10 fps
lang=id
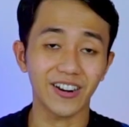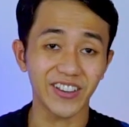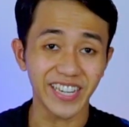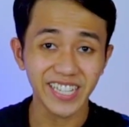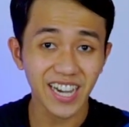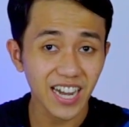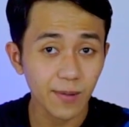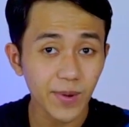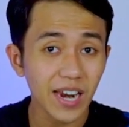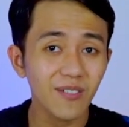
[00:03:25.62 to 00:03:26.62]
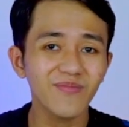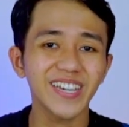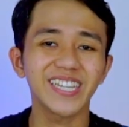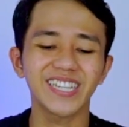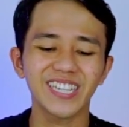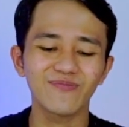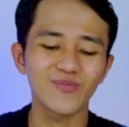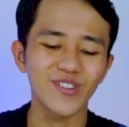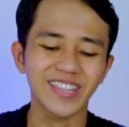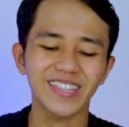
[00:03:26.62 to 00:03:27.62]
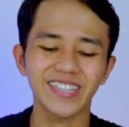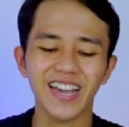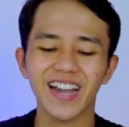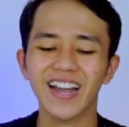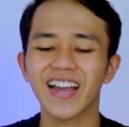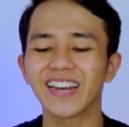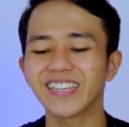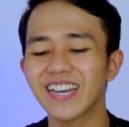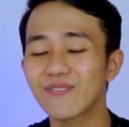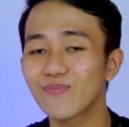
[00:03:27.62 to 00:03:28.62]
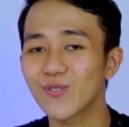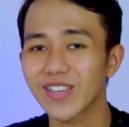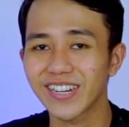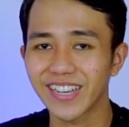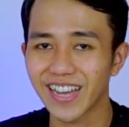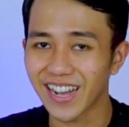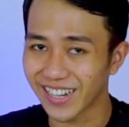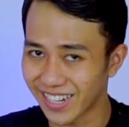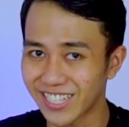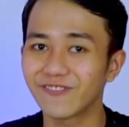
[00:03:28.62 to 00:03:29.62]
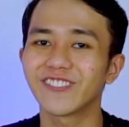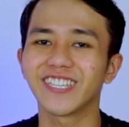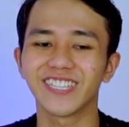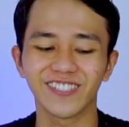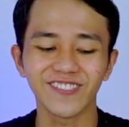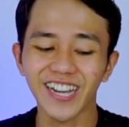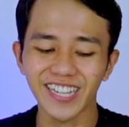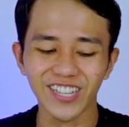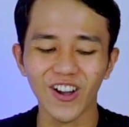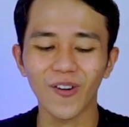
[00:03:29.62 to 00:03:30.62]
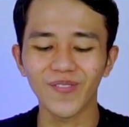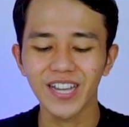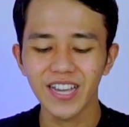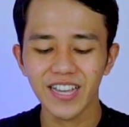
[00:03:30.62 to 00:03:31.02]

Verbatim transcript: kalau ini yang kalem-kalem ini buat yang kalian punya daya agresif tinggi juga nih sob